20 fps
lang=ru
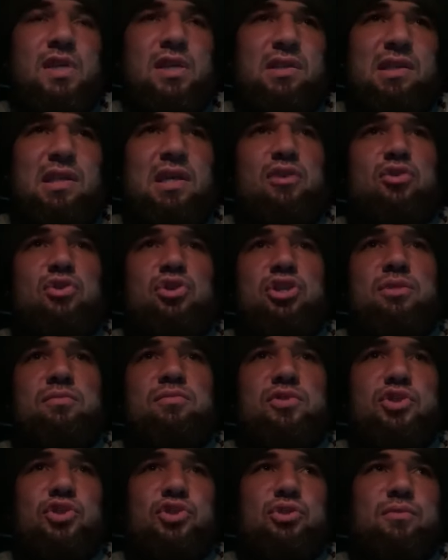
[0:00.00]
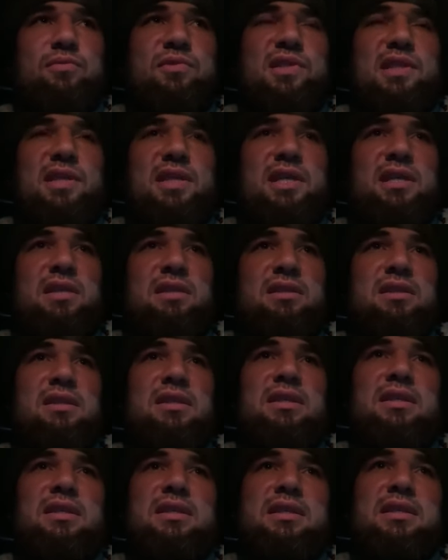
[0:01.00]
С хорошим тяжелым стоял.
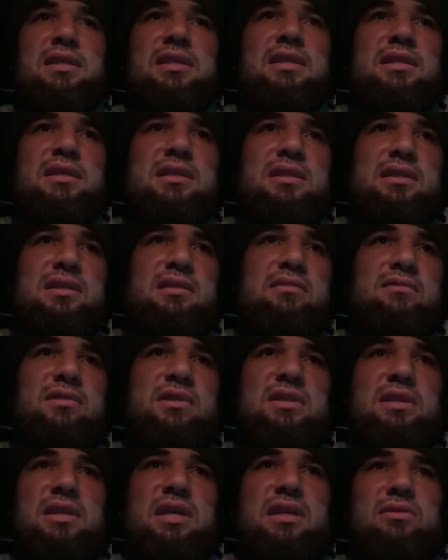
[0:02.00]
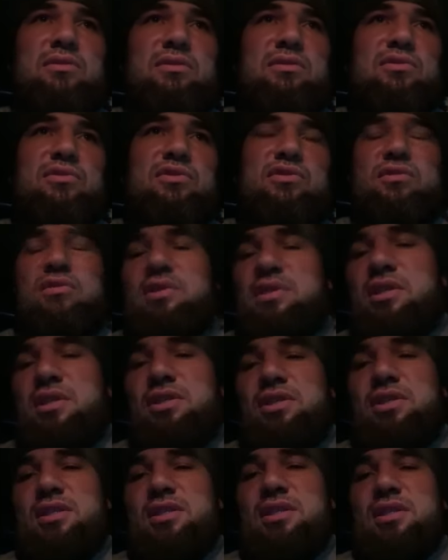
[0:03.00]
И вот так вот все
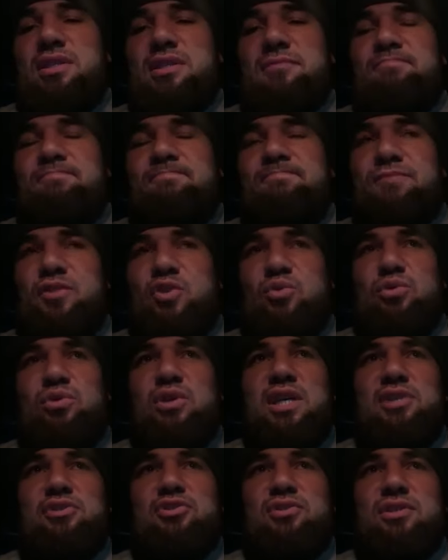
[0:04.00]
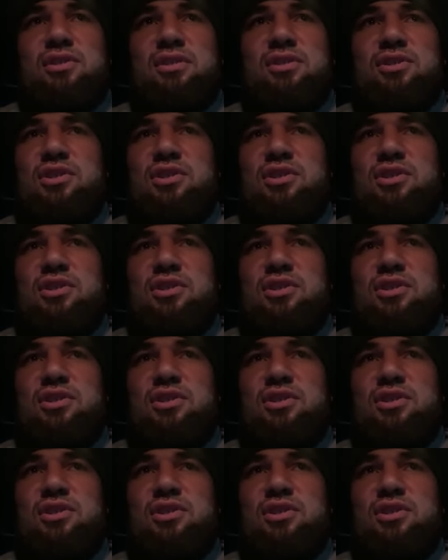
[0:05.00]
сложилось неудачно.